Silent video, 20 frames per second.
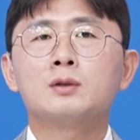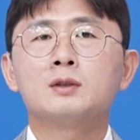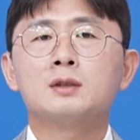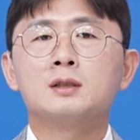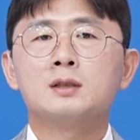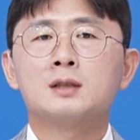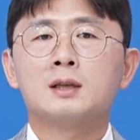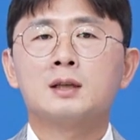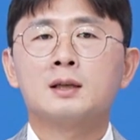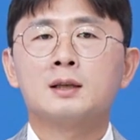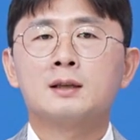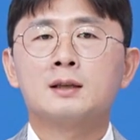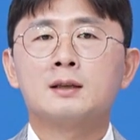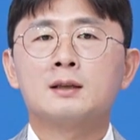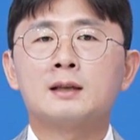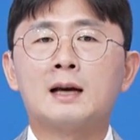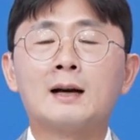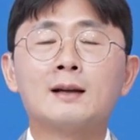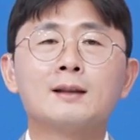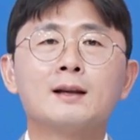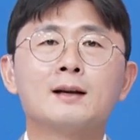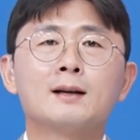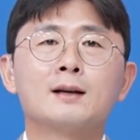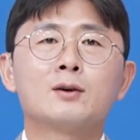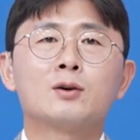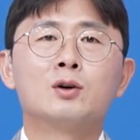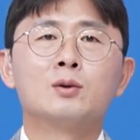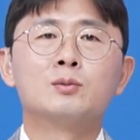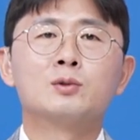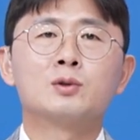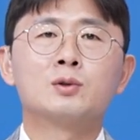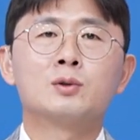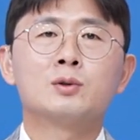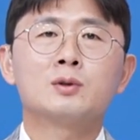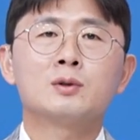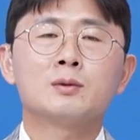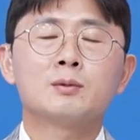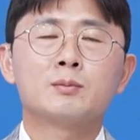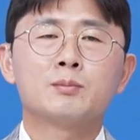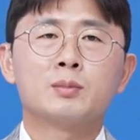이제 양날의 검으로